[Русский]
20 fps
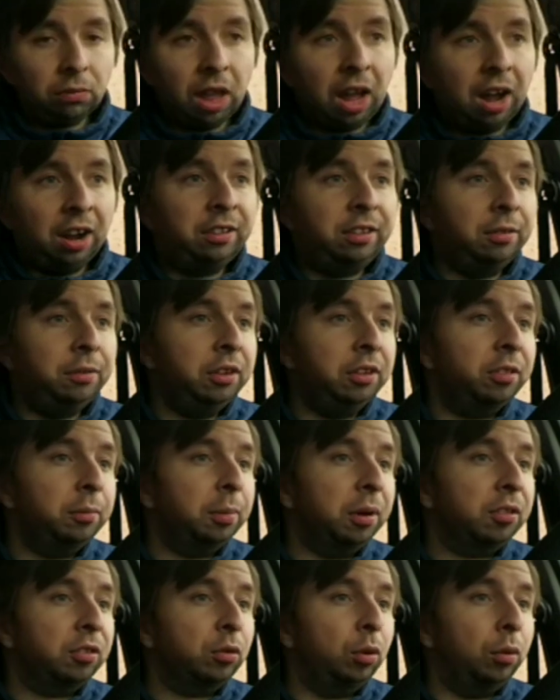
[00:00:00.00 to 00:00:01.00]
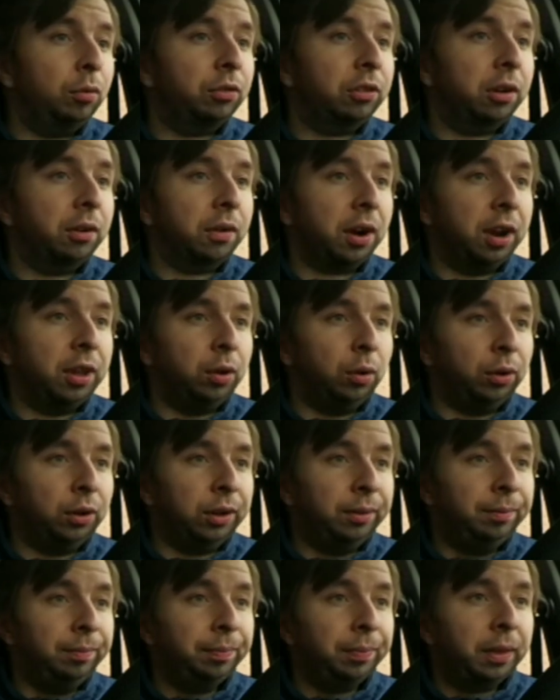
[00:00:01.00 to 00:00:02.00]
активист Московского
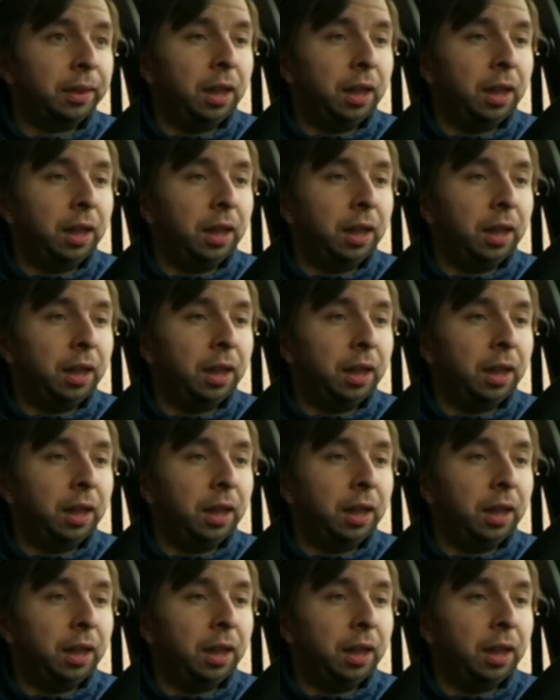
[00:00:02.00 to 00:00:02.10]
района,